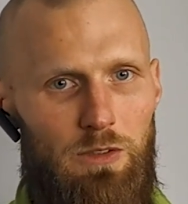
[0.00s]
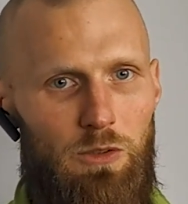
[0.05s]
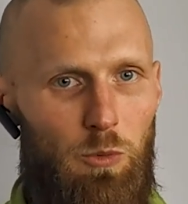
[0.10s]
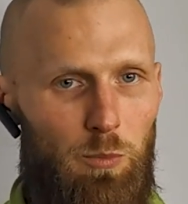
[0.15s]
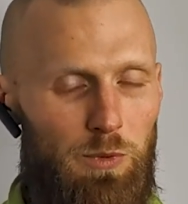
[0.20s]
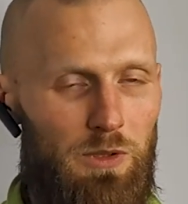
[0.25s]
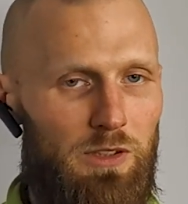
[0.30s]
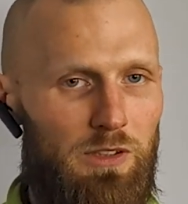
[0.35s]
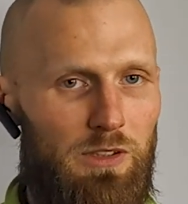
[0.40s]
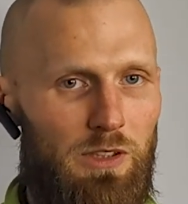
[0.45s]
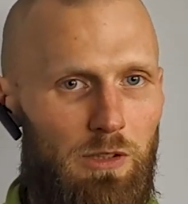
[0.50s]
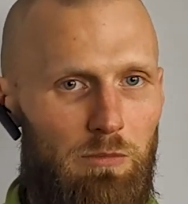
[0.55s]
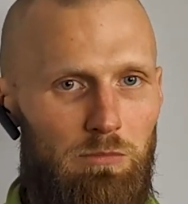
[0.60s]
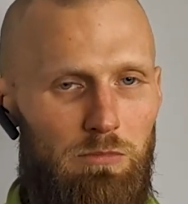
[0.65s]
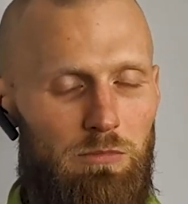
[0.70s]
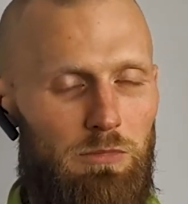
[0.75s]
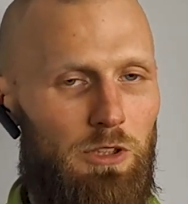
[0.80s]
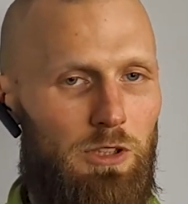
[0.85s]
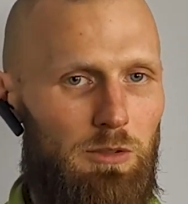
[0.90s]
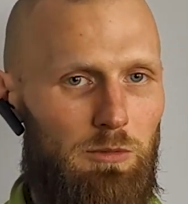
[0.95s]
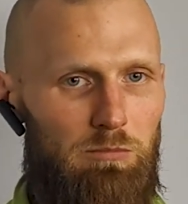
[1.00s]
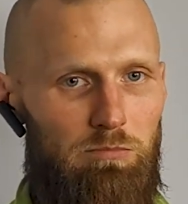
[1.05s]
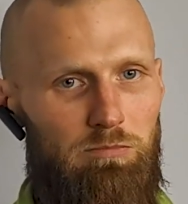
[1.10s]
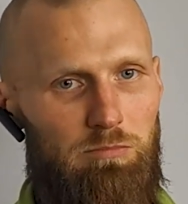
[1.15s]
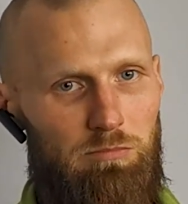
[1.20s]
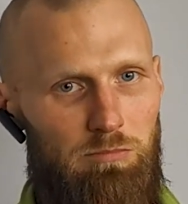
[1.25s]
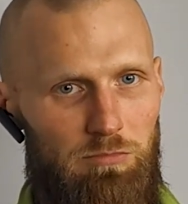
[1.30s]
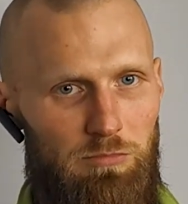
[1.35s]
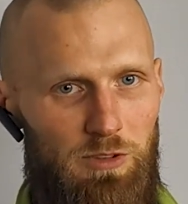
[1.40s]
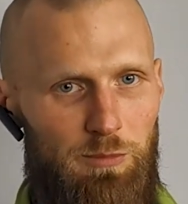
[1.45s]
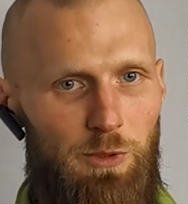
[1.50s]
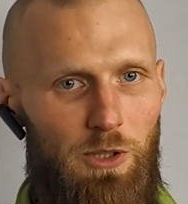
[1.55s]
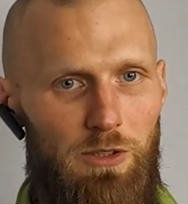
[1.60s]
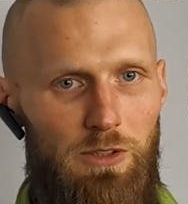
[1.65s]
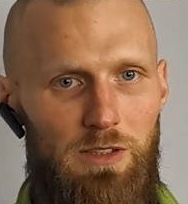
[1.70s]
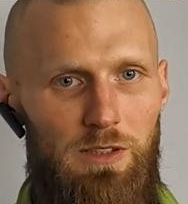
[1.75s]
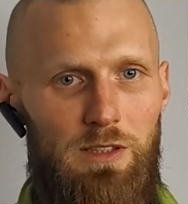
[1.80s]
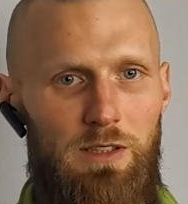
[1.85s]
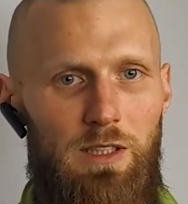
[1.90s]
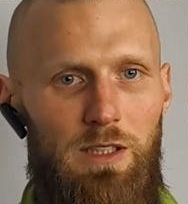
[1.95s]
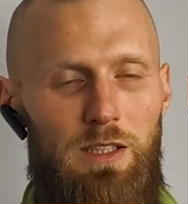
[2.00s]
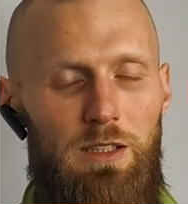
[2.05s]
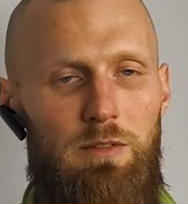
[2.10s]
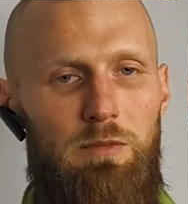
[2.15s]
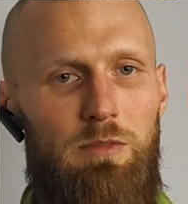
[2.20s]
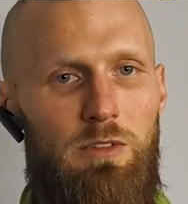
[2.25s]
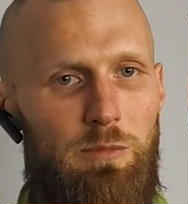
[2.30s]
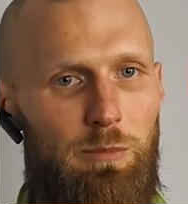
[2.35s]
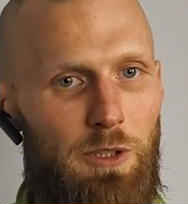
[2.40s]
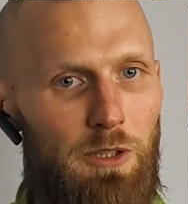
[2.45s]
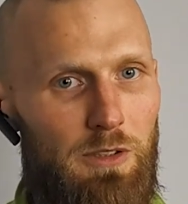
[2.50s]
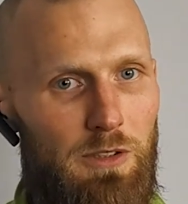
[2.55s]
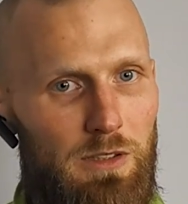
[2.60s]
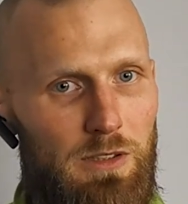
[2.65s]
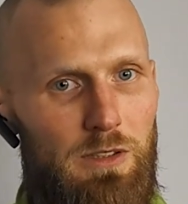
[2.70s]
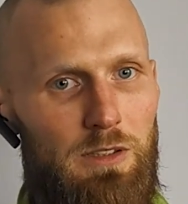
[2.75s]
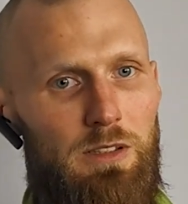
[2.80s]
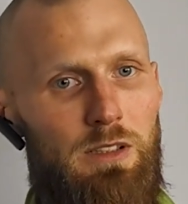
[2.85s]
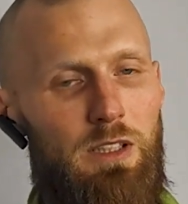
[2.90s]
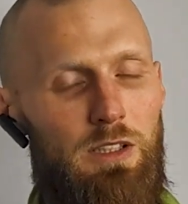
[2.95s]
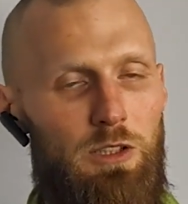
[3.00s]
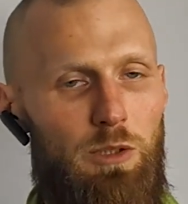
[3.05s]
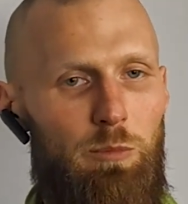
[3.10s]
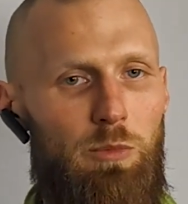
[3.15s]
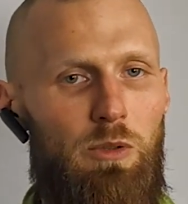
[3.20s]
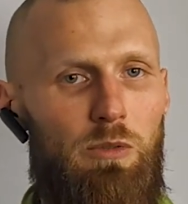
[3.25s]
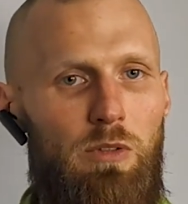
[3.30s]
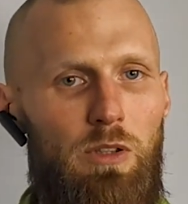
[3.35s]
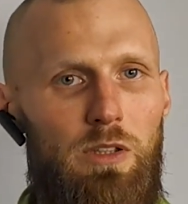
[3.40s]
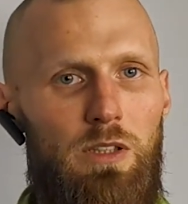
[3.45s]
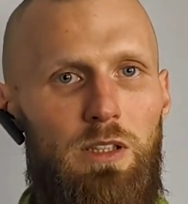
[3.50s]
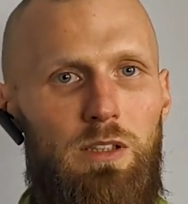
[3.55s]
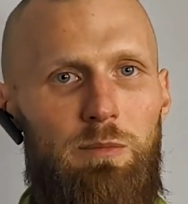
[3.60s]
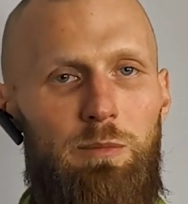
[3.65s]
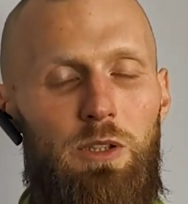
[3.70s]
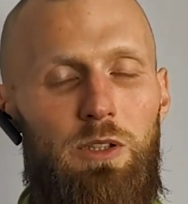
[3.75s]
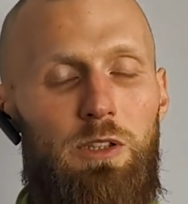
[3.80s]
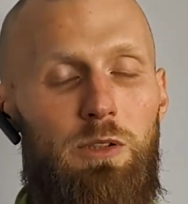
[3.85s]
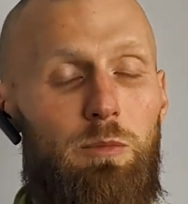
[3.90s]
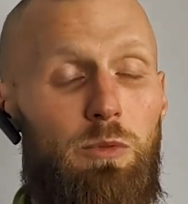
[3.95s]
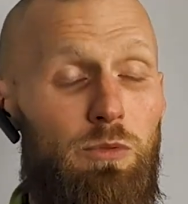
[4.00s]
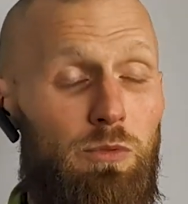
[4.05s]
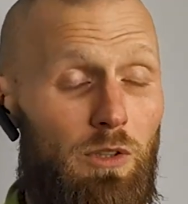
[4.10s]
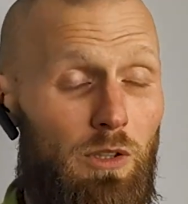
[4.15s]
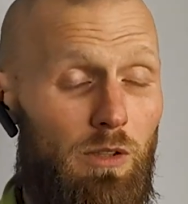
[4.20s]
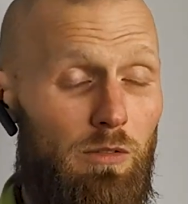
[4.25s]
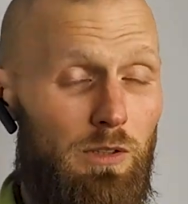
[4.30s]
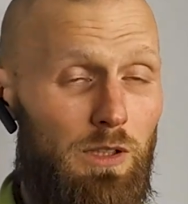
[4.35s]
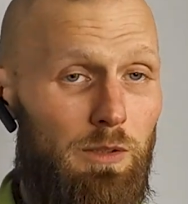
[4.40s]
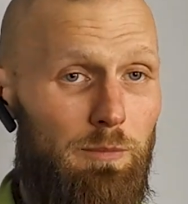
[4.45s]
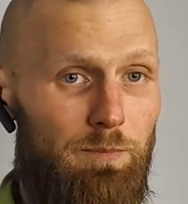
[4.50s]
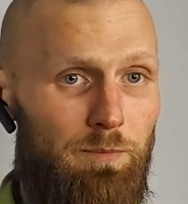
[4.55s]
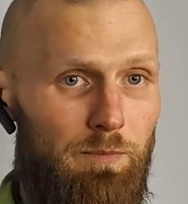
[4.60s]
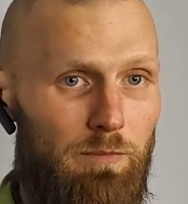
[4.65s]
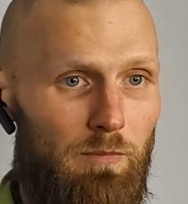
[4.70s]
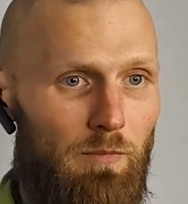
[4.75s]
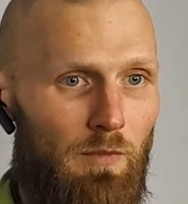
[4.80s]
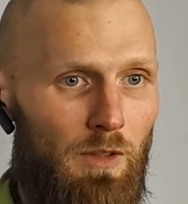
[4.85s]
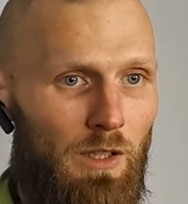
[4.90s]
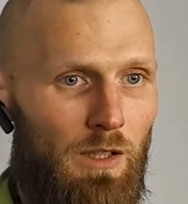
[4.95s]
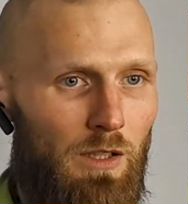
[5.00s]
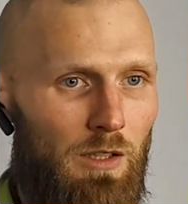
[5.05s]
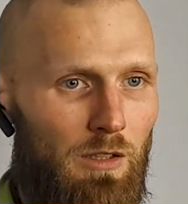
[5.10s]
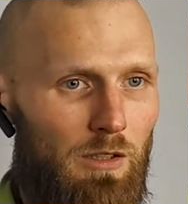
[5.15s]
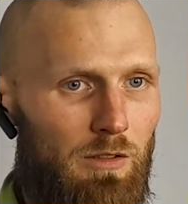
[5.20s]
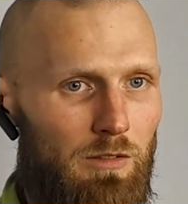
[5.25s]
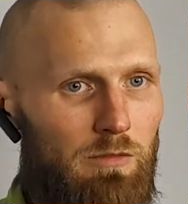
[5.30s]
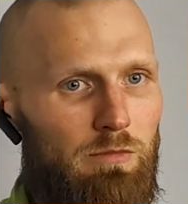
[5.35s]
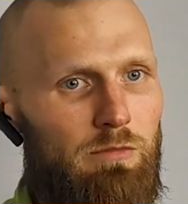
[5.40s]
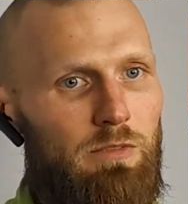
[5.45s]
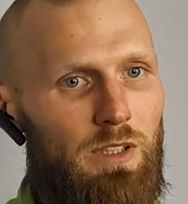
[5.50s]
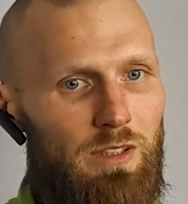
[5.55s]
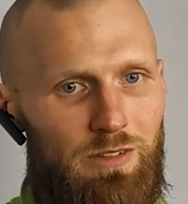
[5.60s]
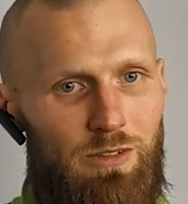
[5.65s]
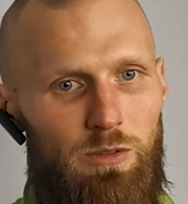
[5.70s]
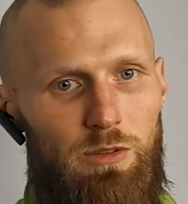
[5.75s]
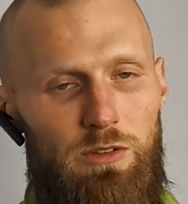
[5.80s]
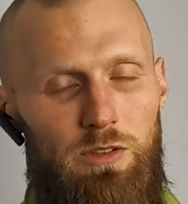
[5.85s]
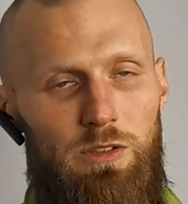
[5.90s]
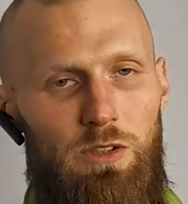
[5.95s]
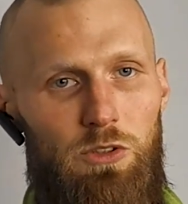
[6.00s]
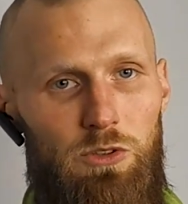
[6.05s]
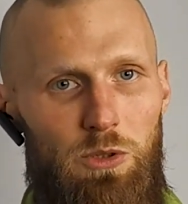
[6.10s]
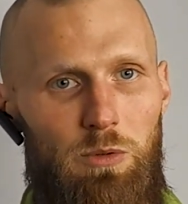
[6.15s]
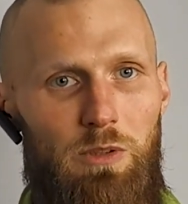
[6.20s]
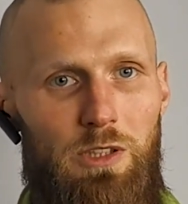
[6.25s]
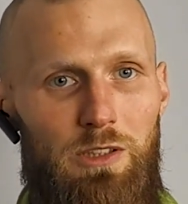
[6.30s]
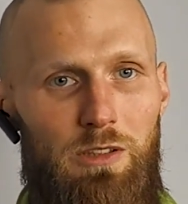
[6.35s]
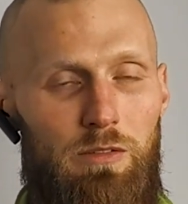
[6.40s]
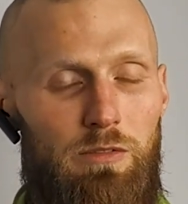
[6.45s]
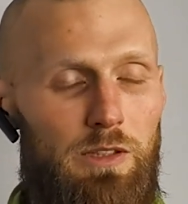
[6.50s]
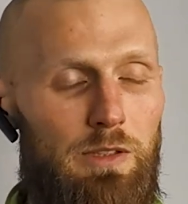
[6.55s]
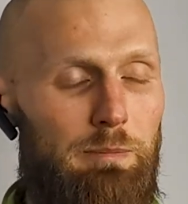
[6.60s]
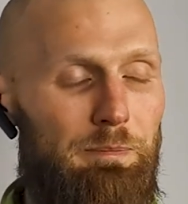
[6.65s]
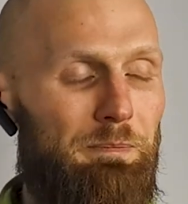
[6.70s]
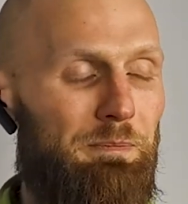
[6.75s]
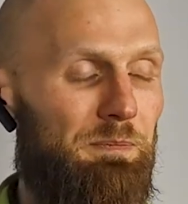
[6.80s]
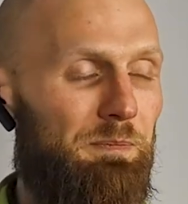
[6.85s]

kupić z nią, czyli zbiorniki na, zbiornik na ciepłą wodę, zbiornik buforowy versus kocioł gazowy.